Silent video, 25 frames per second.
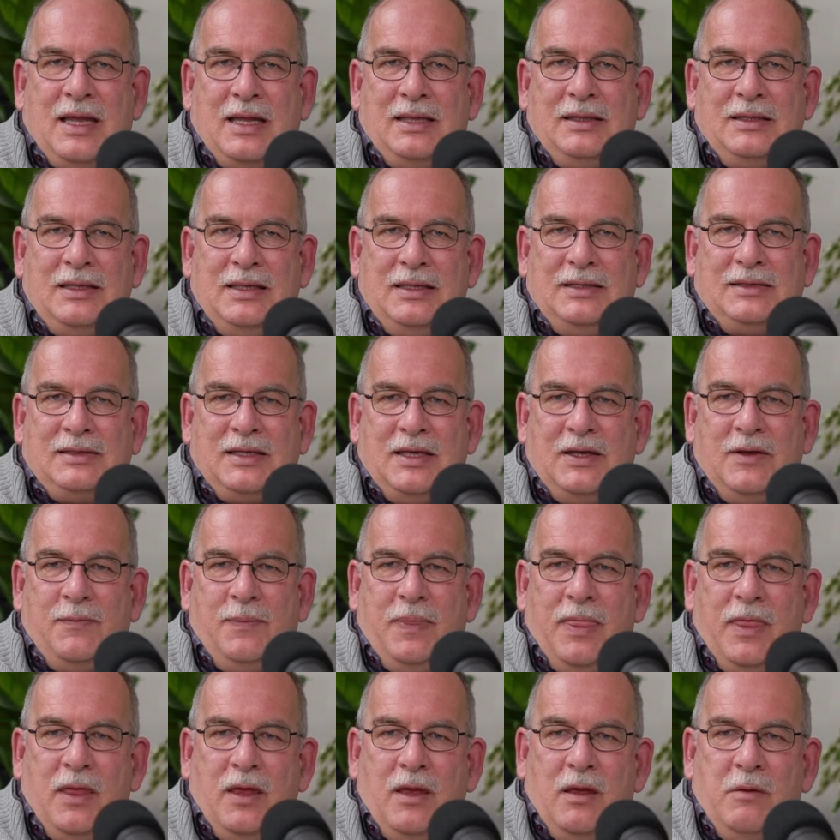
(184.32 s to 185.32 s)
dann diese
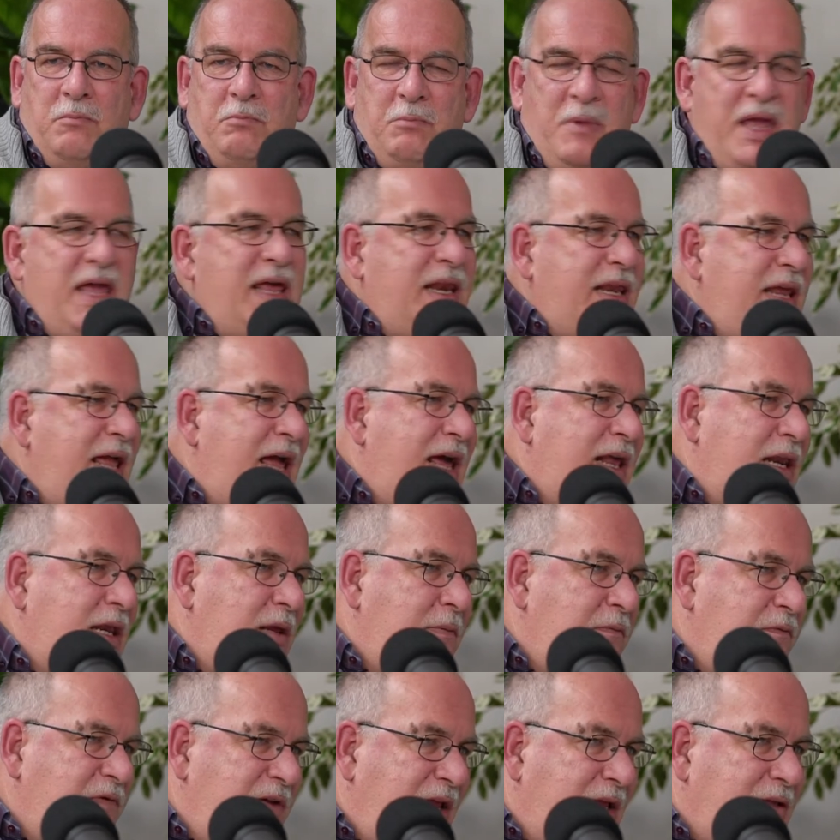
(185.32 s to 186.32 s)

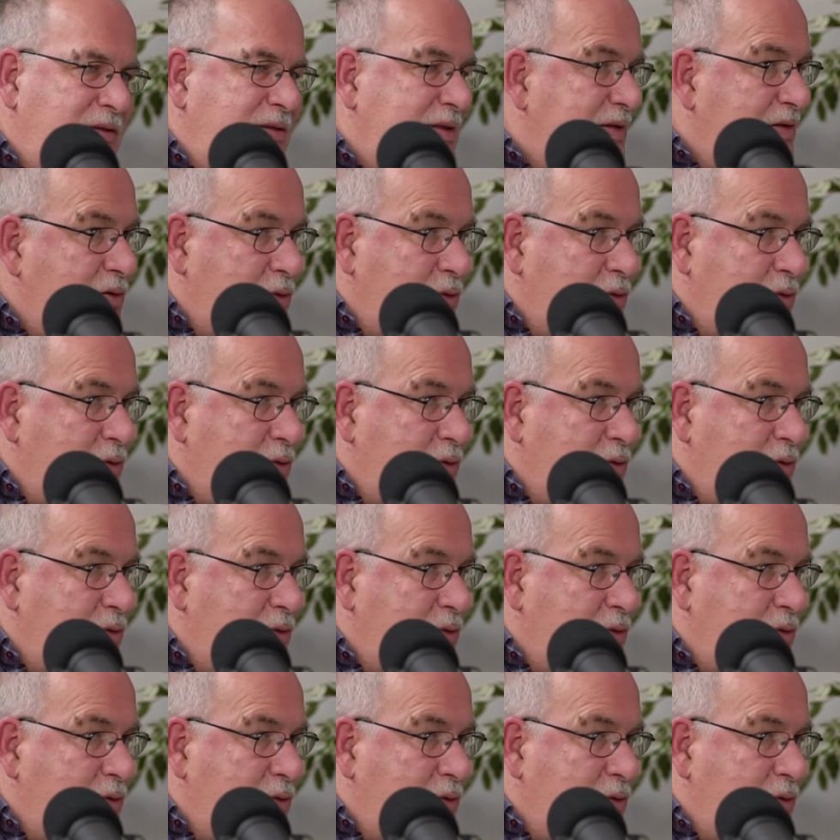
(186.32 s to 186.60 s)
mehrjährigen Pflanzen,